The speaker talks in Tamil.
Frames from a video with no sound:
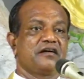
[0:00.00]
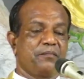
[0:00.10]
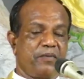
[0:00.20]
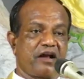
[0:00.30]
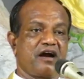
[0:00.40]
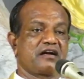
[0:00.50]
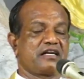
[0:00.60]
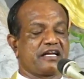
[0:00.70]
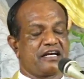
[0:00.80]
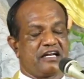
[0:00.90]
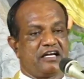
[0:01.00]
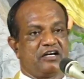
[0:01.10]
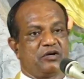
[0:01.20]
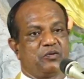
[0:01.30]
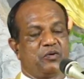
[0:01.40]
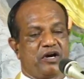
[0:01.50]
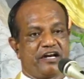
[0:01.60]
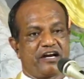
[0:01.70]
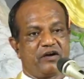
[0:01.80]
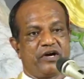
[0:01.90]
பாராட்டுகின்ற ஒரு
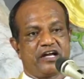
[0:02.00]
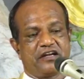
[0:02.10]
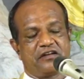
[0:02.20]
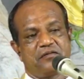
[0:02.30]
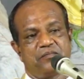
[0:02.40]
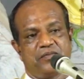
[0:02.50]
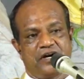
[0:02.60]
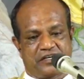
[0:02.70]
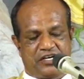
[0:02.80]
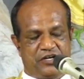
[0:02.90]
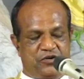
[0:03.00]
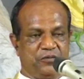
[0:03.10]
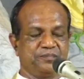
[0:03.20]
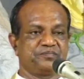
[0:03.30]
நிகழ்வை பார்க்கின்றோம்